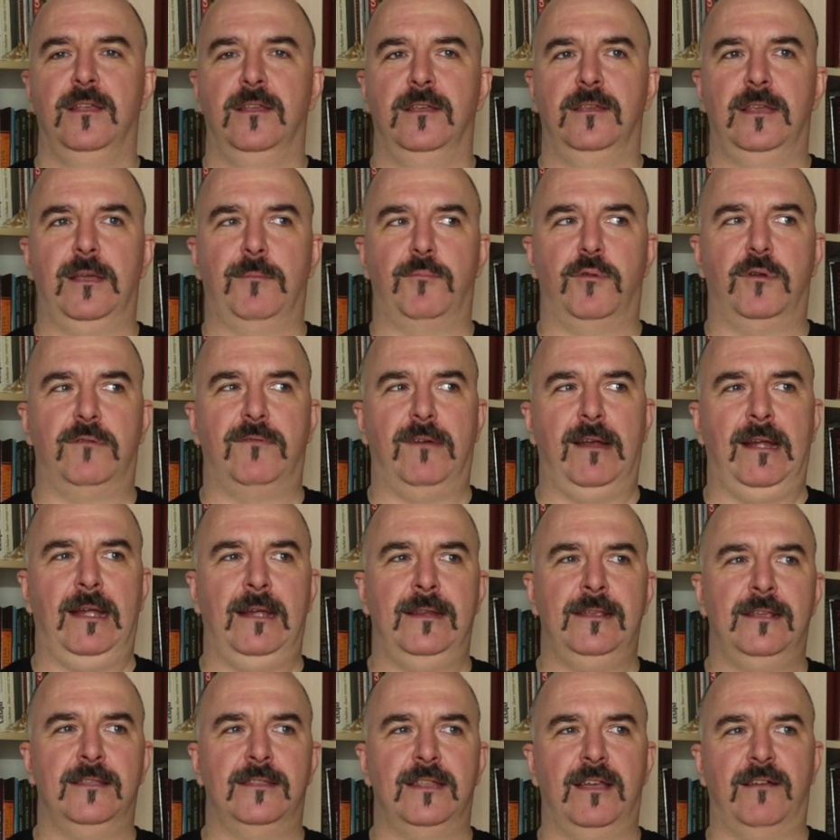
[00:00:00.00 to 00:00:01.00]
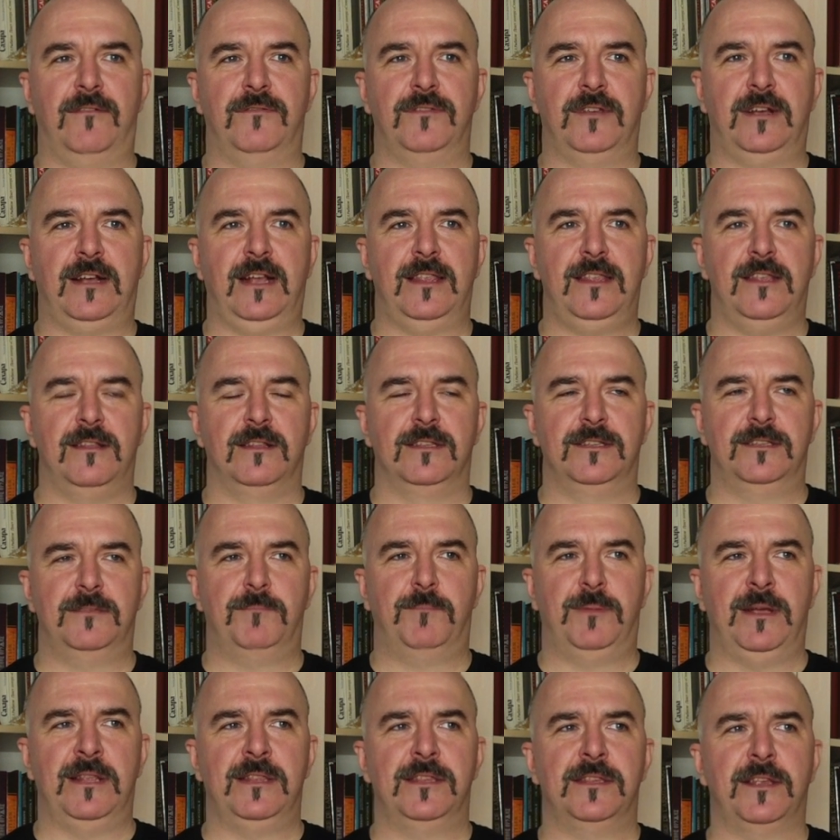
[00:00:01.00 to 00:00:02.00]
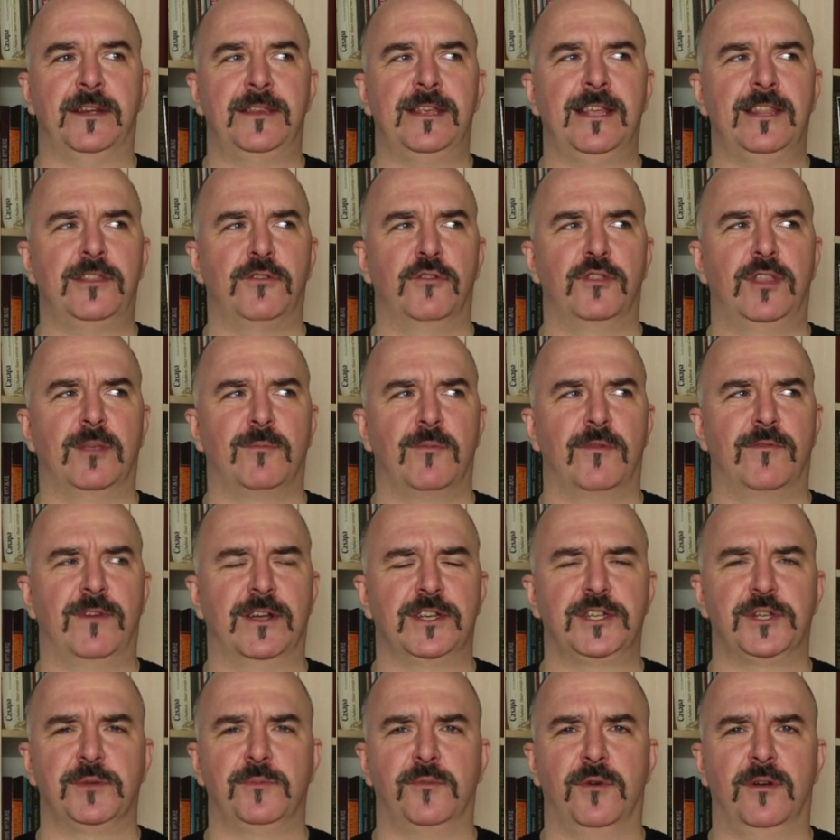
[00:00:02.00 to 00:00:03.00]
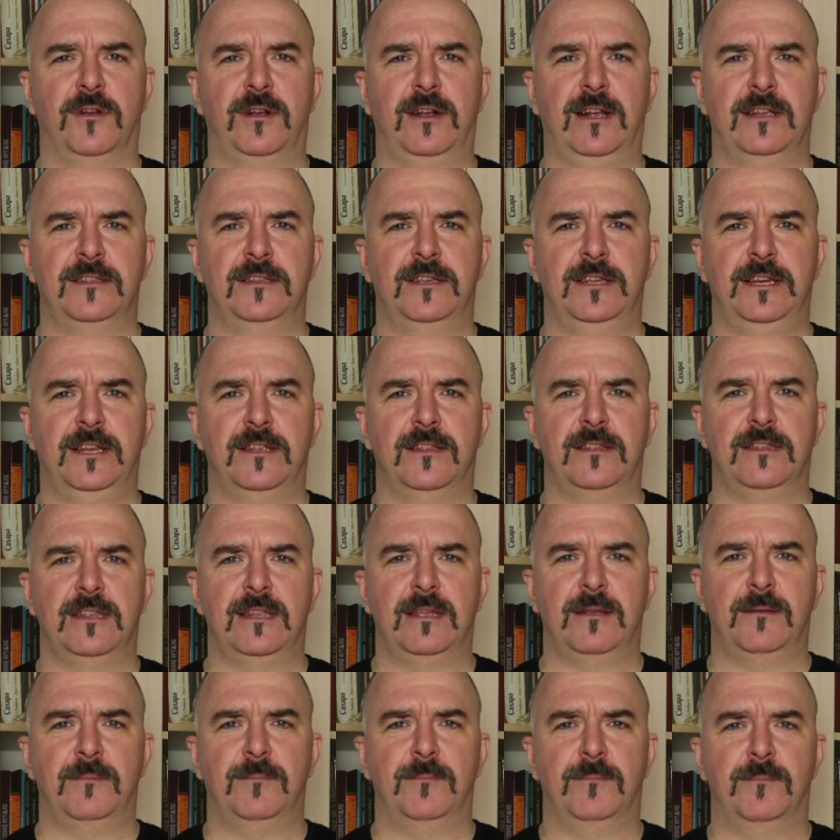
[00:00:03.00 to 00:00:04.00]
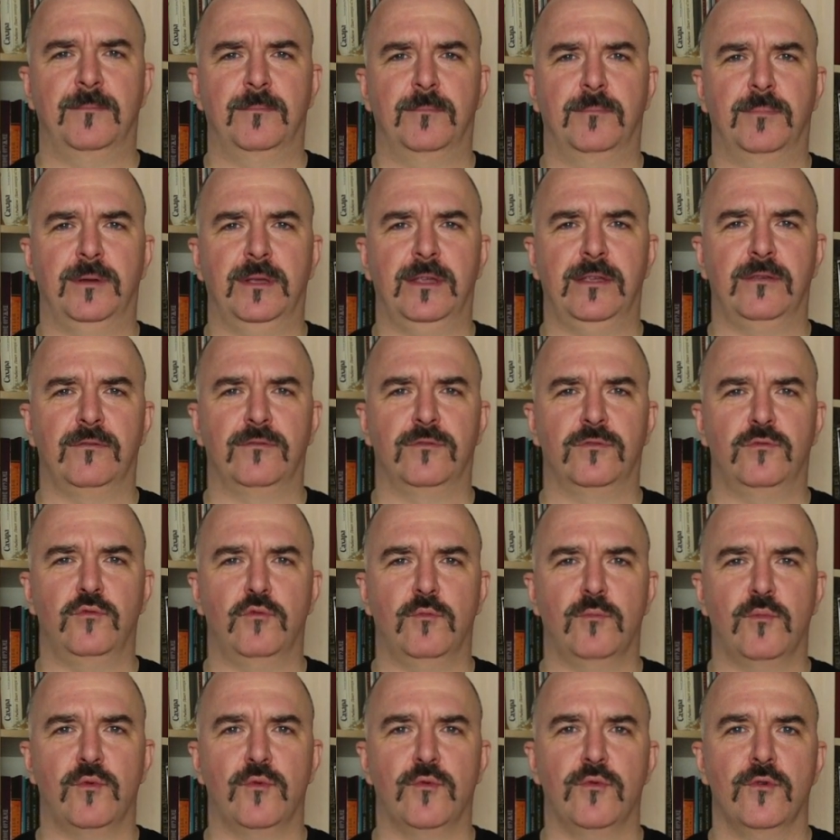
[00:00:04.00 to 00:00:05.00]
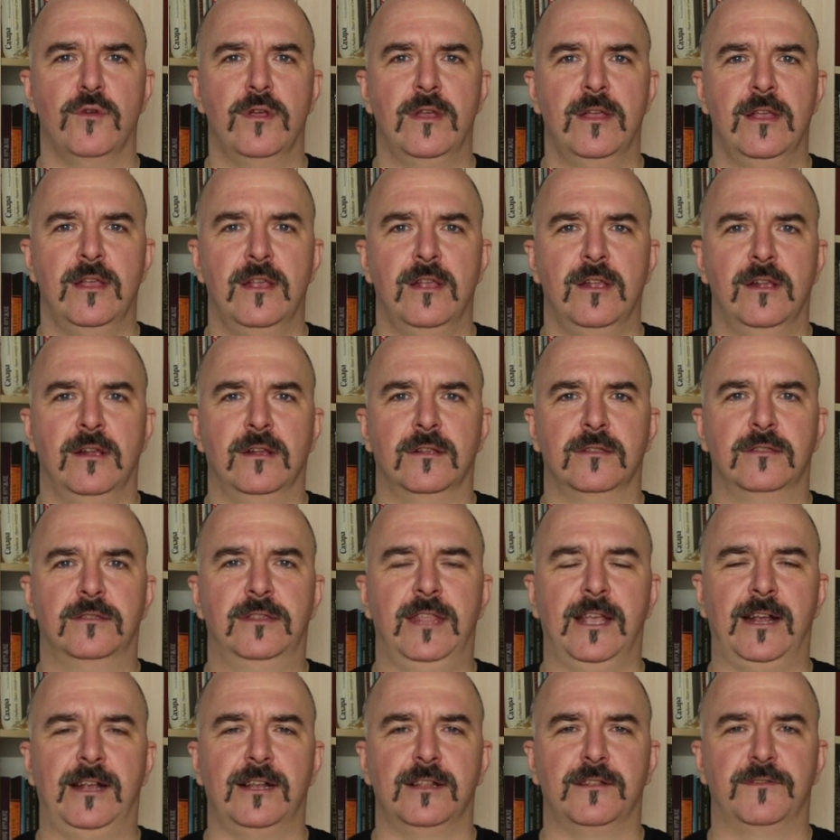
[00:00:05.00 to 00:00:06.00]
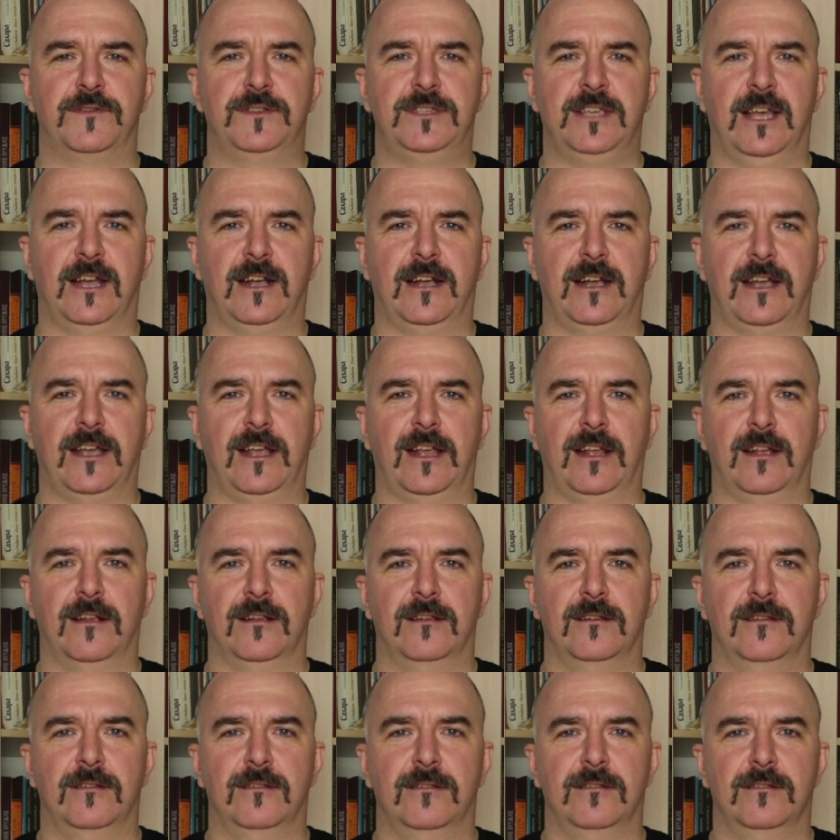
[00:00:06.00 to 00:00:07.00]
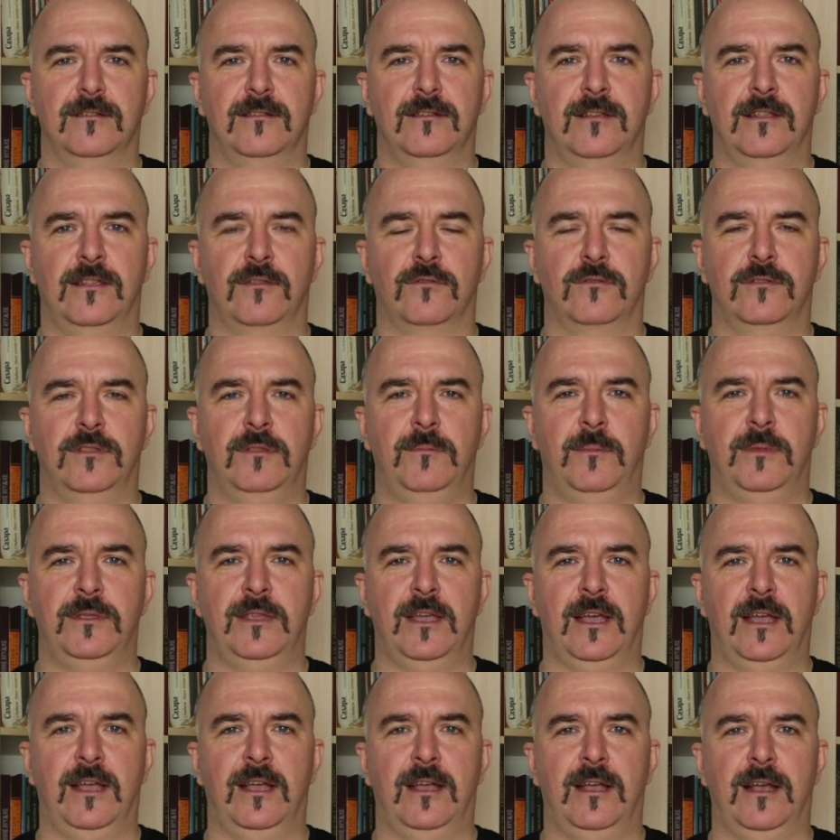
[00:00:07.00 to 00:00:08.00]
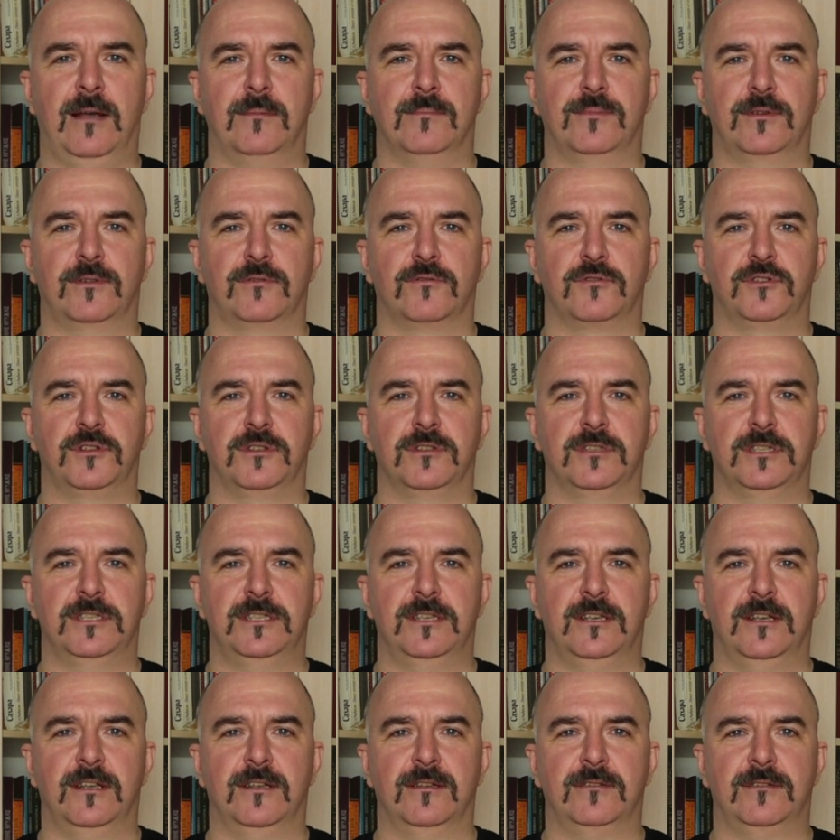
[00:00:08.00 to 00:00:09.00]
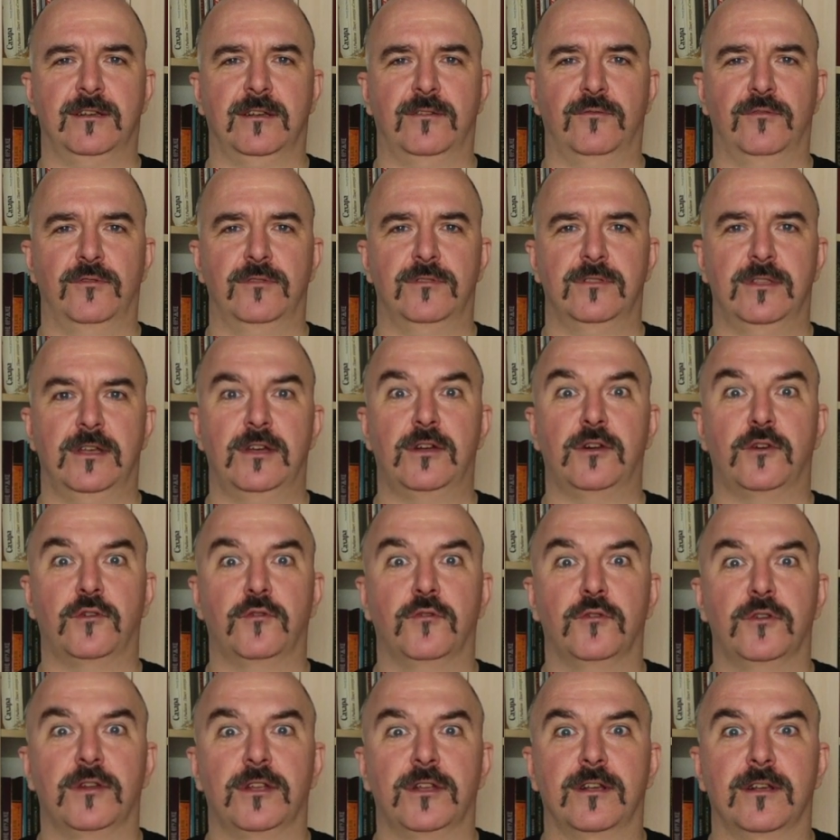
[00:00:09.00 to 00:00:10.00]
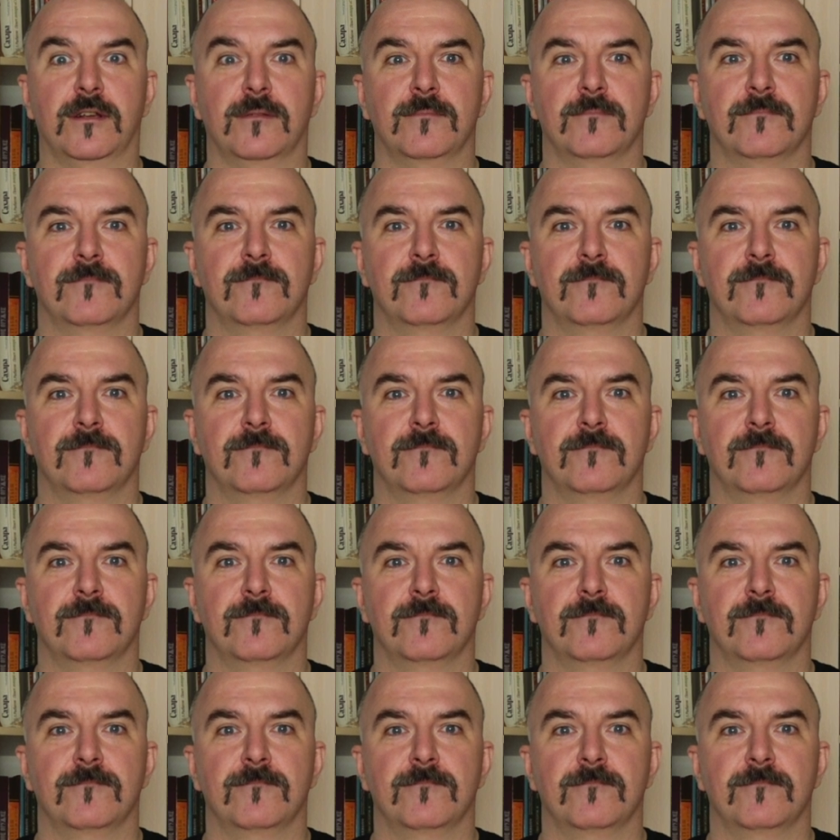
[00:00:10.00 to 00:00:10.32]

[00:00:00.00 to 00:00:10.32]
Я буквально недавно ходил по интернету этому вашему, а конкретно по Ютубу. Тыкал всякое. И тут на меня обрушился какой-то ролик.